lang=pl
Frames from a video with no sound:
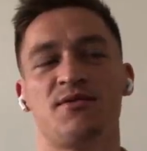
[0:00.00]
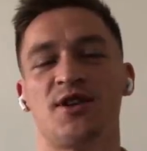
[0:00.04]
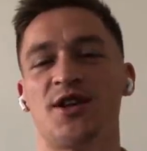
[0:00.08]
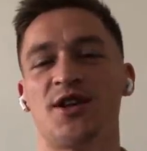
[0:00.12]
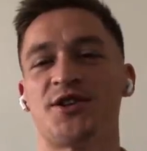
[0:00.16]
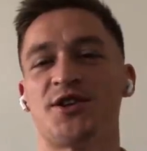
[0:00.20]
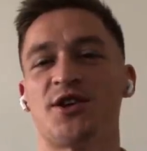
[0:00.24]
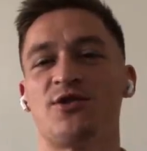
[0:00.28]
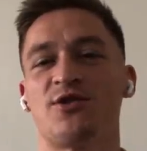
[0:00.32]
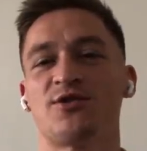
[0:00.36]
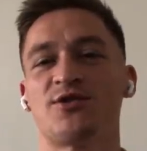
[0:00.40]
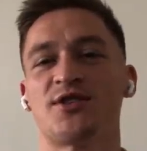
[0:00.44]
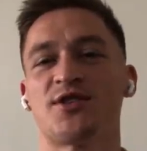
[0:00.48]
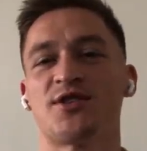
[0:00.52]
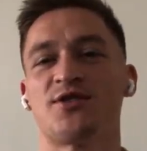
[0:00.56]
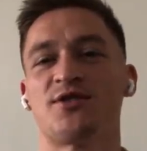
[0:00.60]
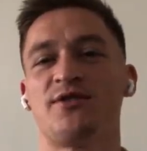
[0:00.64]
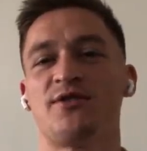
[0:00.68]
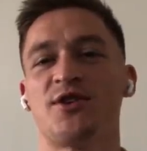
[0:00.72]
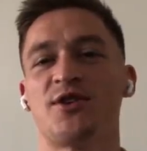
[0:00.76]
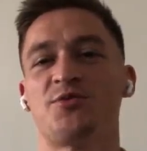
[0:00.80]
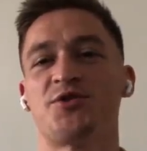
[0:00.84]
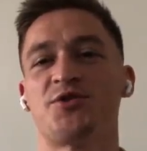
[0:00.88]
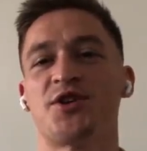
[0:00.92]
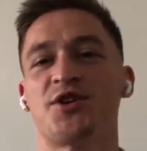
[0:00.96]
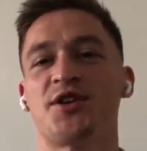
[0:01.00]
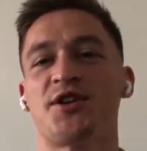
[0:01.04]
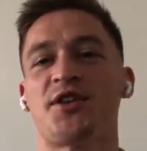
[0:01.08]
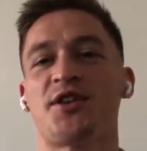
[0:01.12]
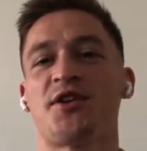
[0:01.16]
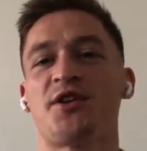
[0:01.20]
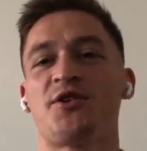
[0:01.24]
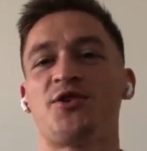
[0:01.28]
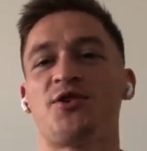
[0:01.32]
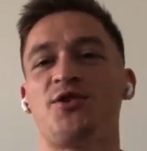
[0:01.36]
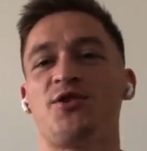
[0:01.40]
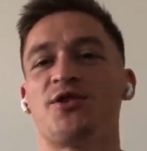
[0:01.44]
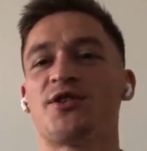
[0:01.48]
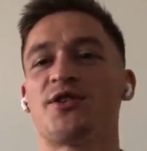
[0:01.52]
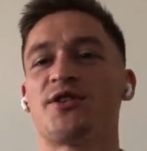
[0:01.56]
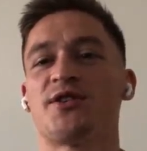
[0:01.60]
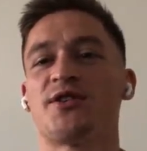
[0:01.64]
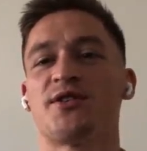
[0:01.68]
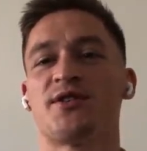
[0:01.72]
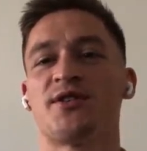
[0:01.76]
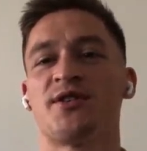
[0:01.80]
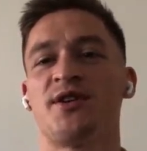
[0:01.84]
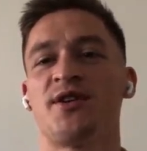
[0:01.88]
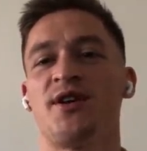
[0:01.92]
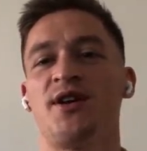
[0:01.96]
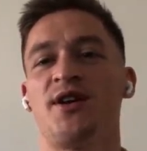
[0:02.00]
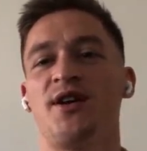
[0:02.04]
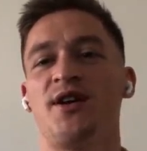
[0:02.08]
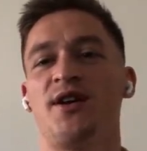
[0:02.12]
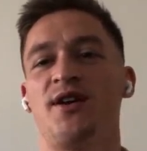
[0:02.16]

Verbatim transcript: dlatego zdecydowaliśmy się na ten krok. Yy